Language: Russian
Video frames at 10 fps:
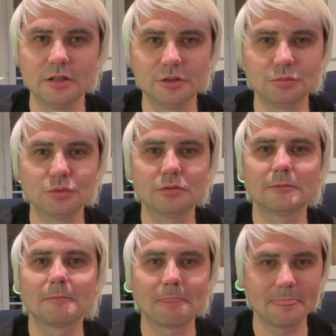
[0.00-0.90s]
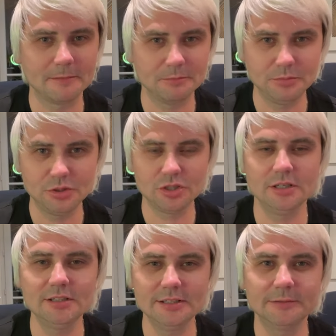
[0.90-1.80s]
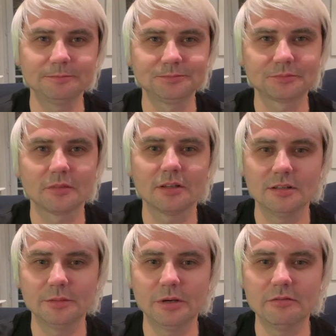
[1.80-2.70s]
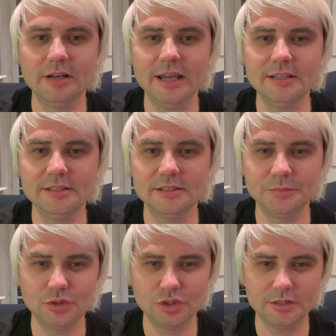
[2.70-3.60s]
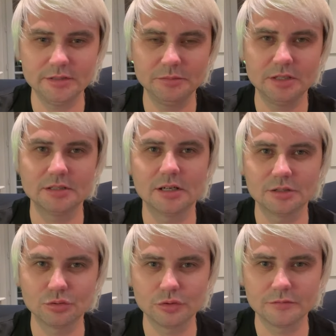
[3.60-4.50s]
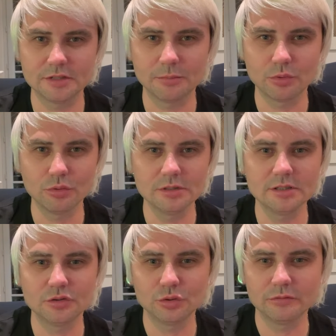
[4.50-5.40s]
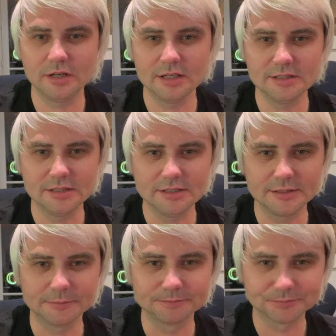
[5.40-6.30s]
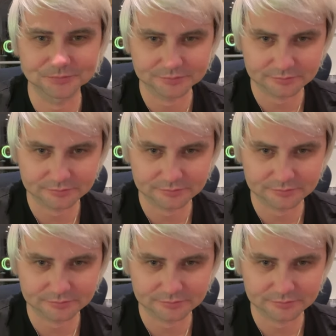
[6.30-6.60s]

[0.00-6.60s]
Поэтому пишите, добавляйтесь, пишите мне сразу же в запросы, что вы хотите.